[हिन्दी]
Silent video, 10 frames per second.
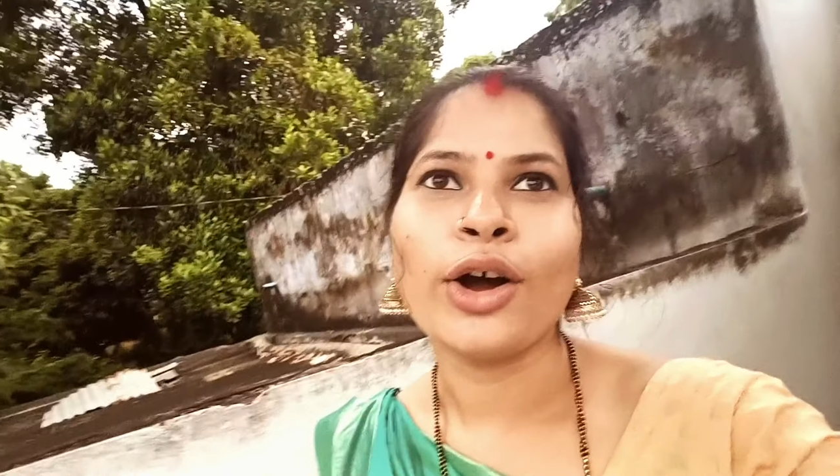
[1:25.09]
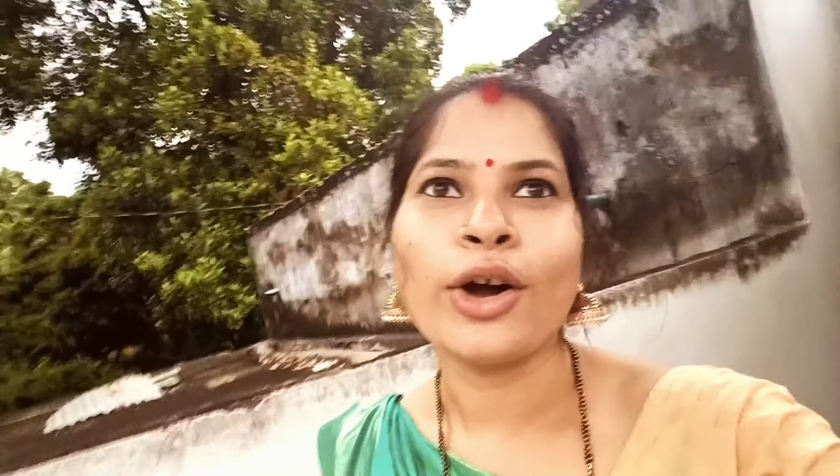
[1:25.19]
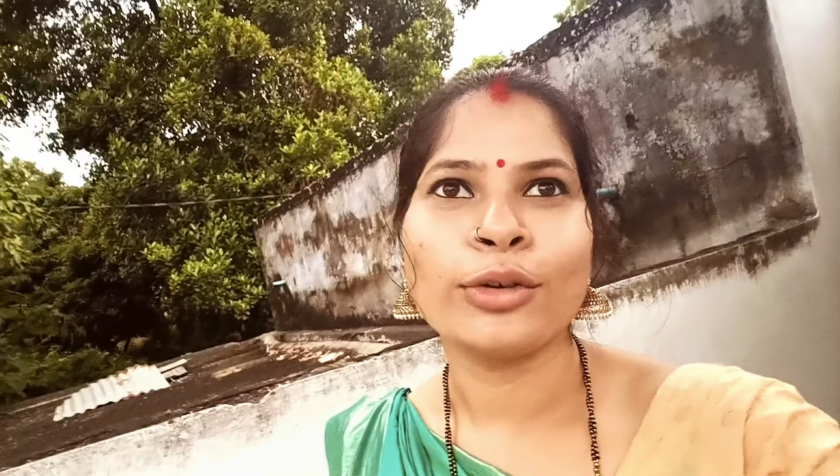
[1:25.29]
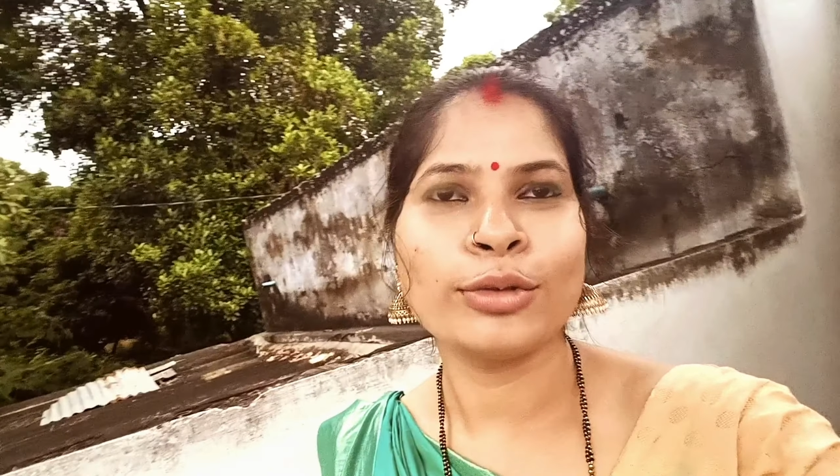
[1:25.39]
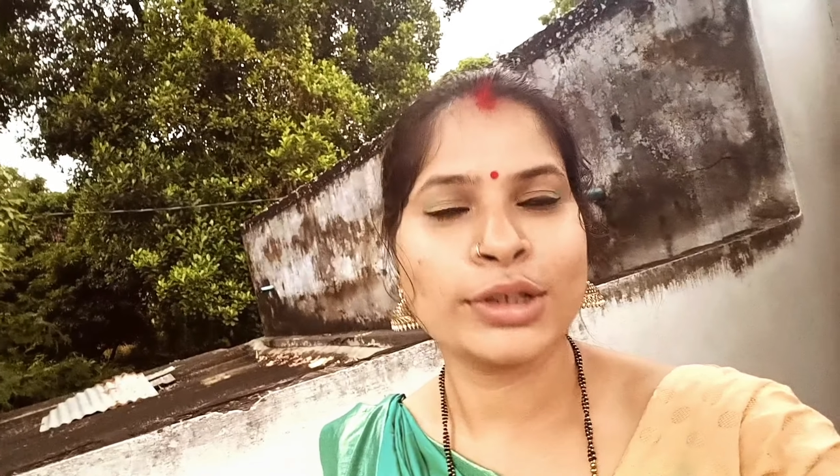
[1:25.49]

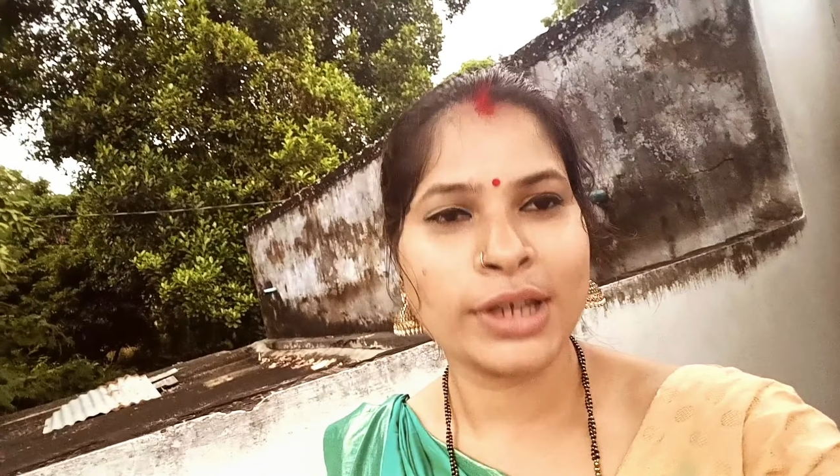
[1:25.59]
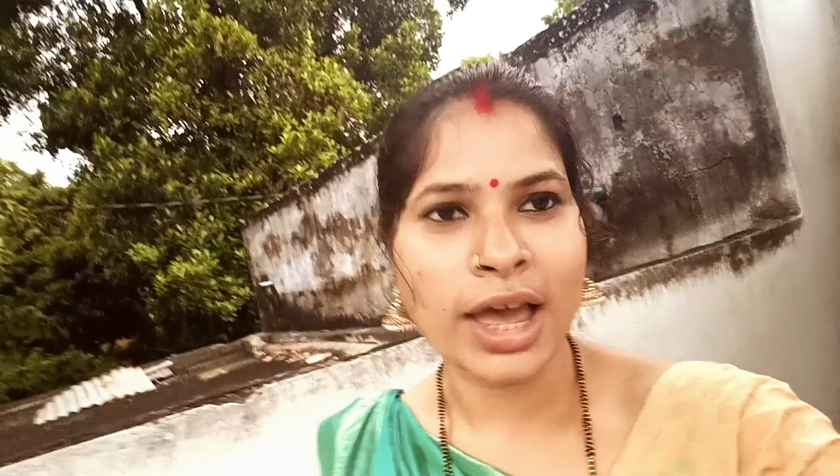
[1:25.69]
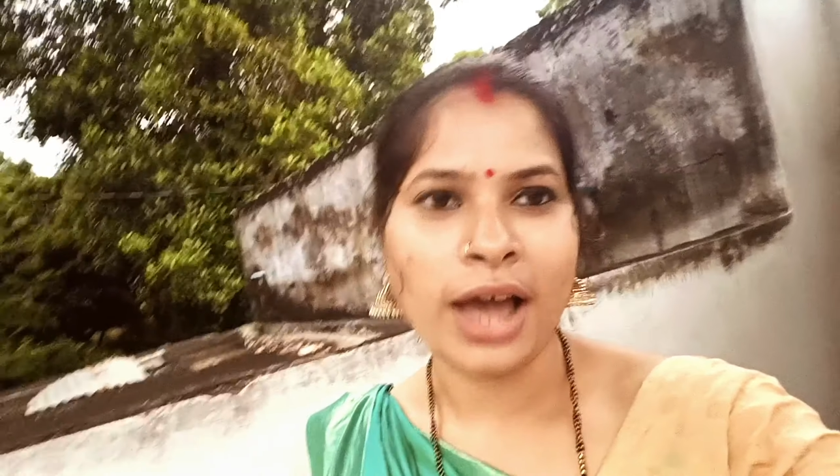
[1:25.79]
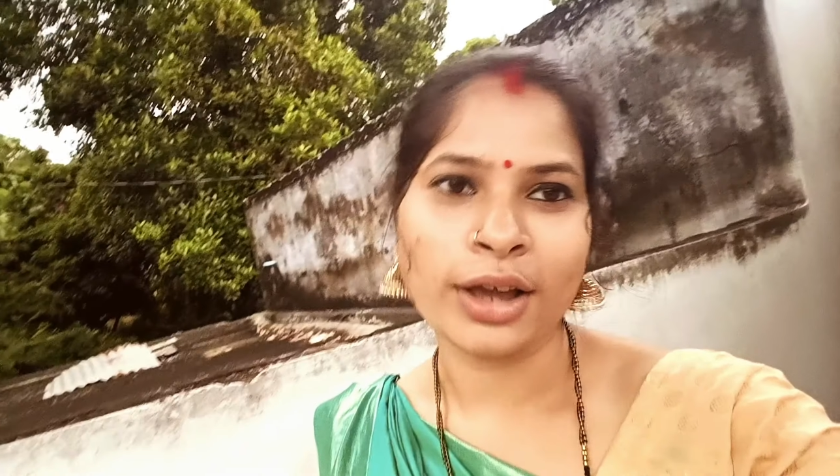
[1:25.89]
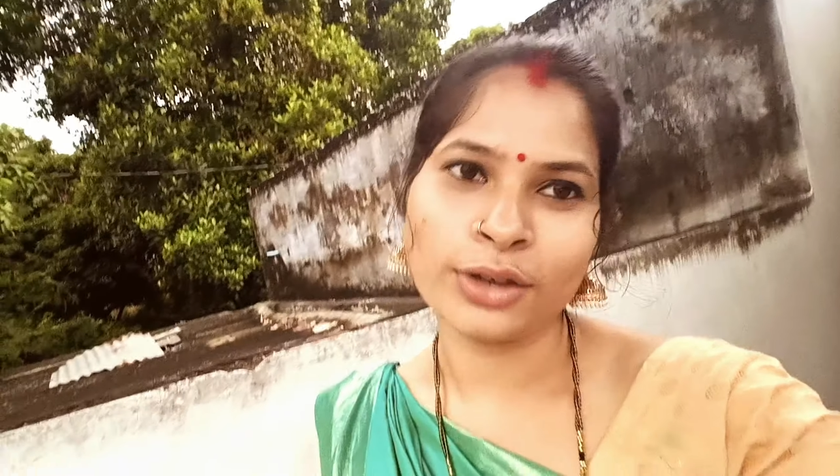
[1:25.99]
और
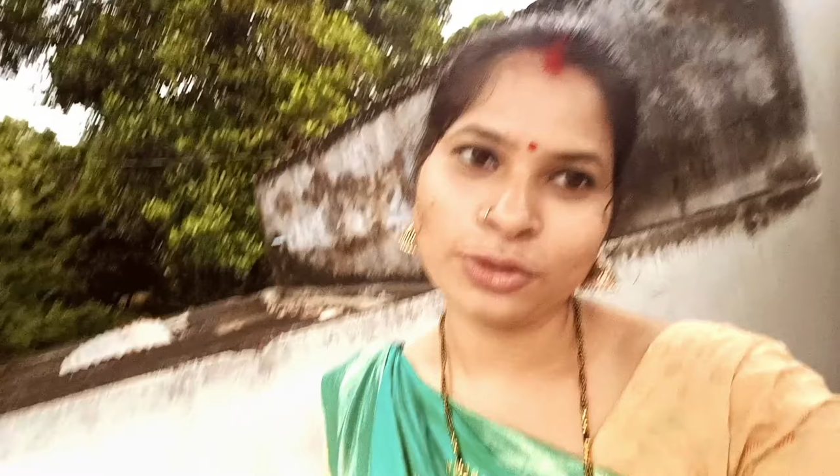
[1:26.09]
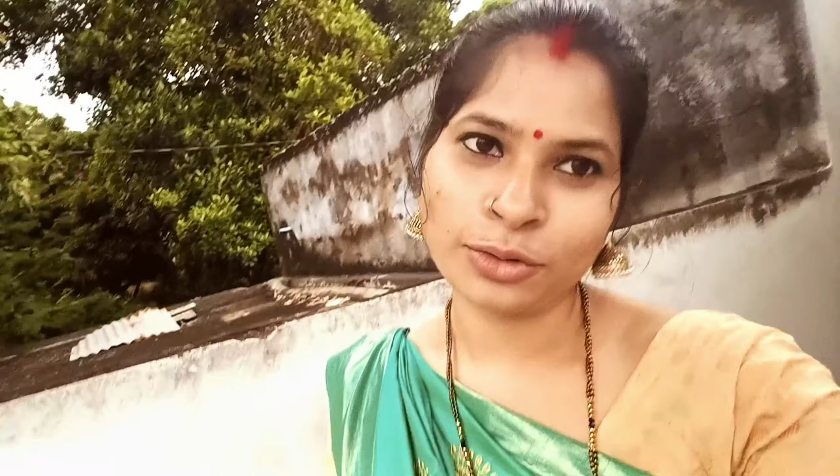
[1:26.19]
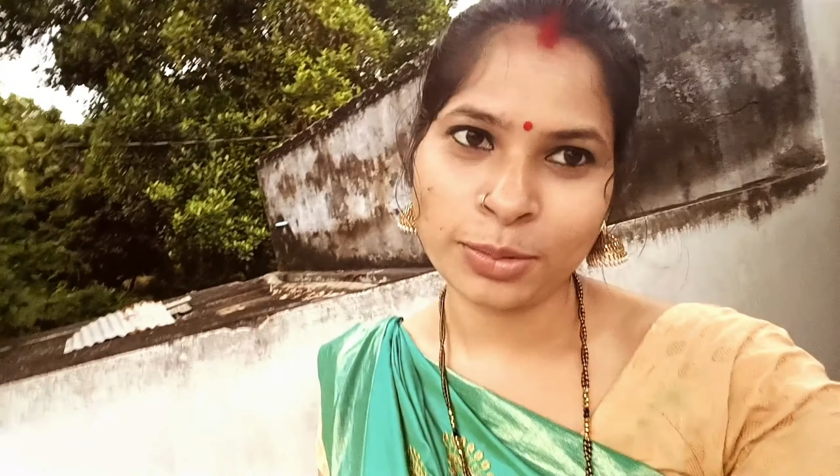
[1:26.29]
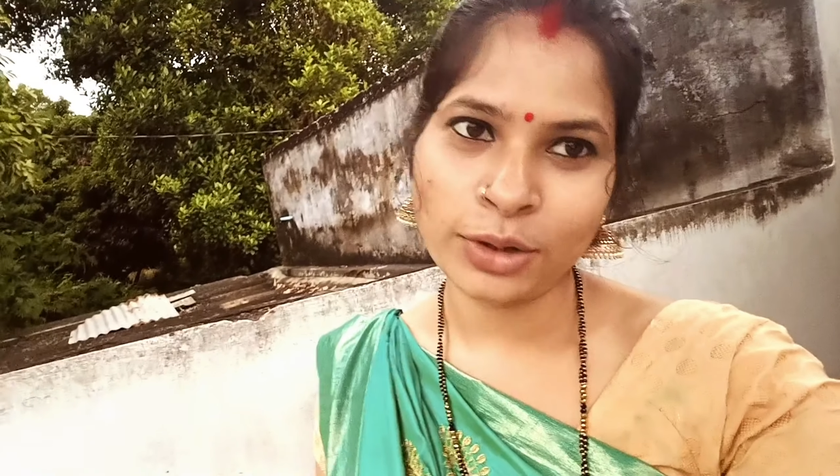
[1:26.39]
उसके आगे जो